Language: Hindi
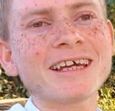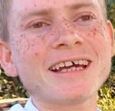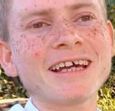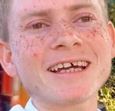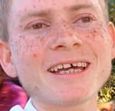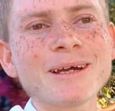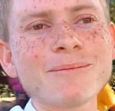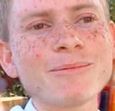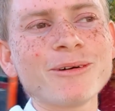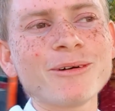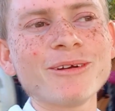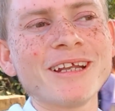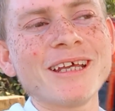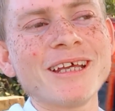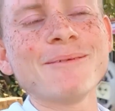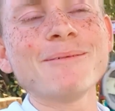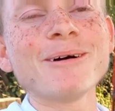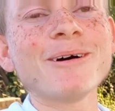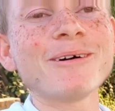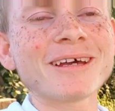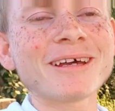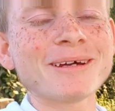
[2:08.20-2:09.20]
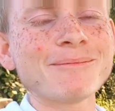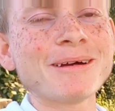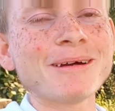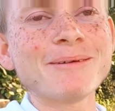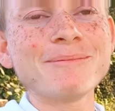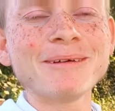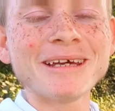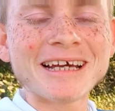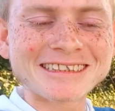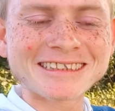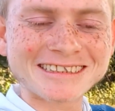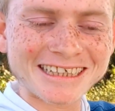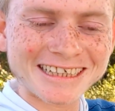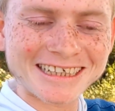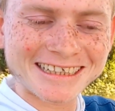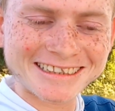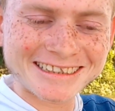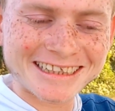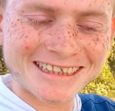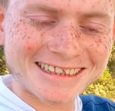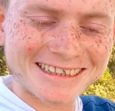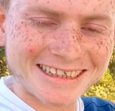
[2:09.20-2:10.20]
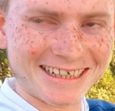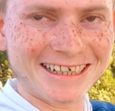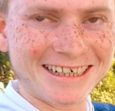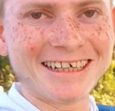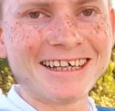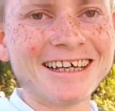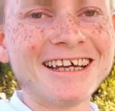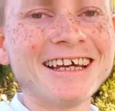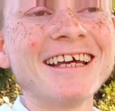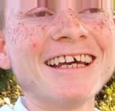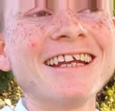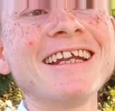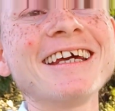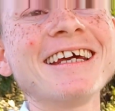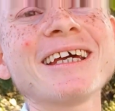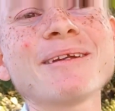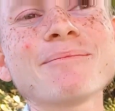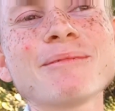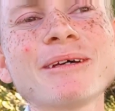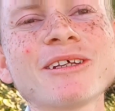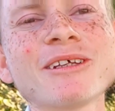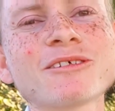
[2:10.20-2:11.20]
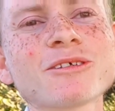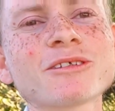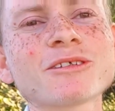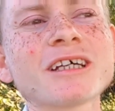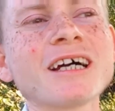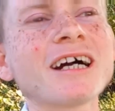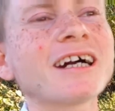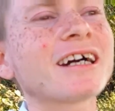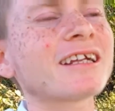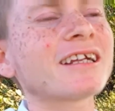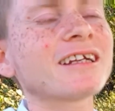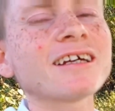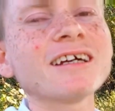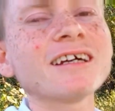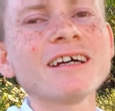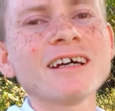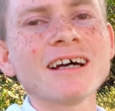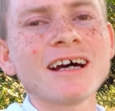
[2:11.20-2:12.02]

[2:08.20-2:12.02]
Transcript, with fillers: के आगे बोल नहीं पाओगे मैं भी ऐसा करता था लेकिन मैंने सोचा अगर